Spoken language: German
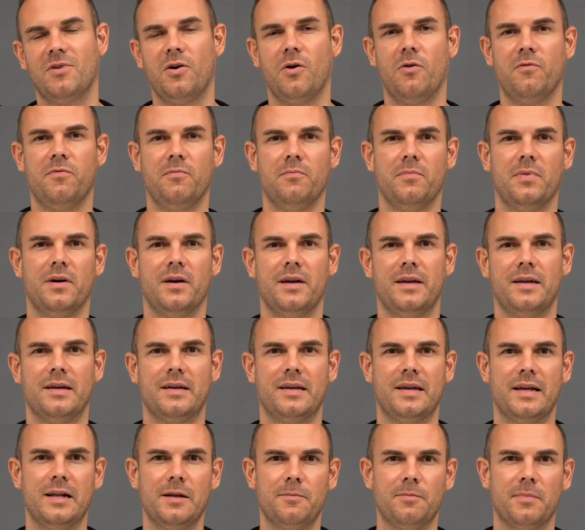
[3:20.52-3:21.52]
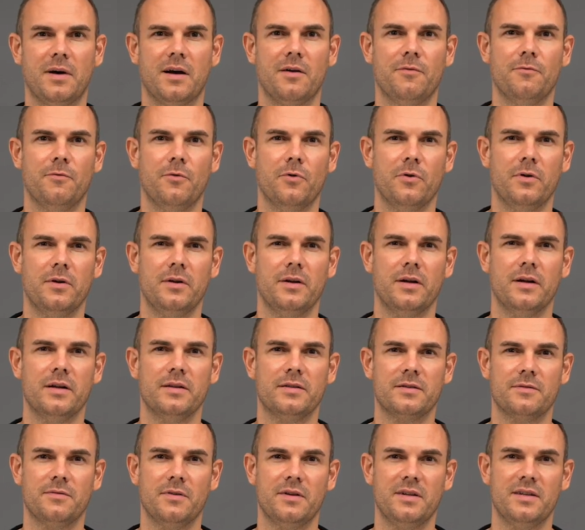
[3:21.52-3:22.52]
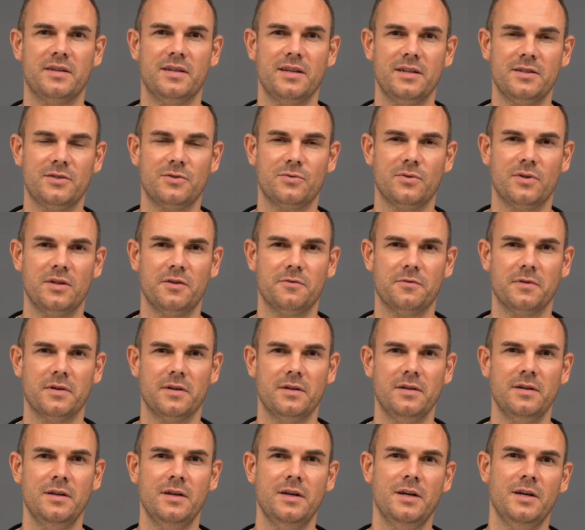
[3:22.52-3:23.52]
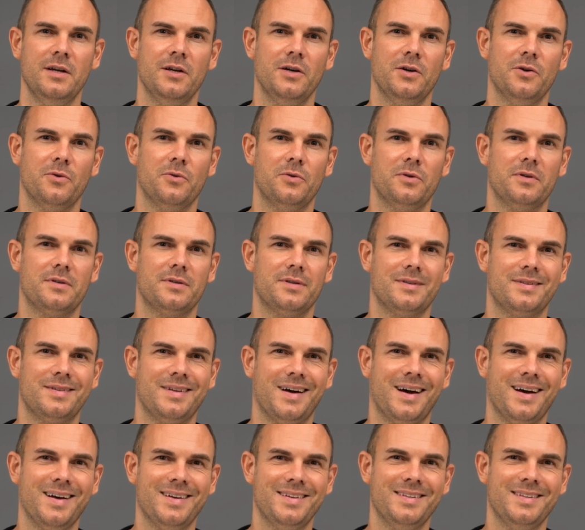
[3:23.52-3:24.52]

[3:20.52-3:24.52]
offenbar eher Geld machen wollen, als Qualität zu liefern. Und da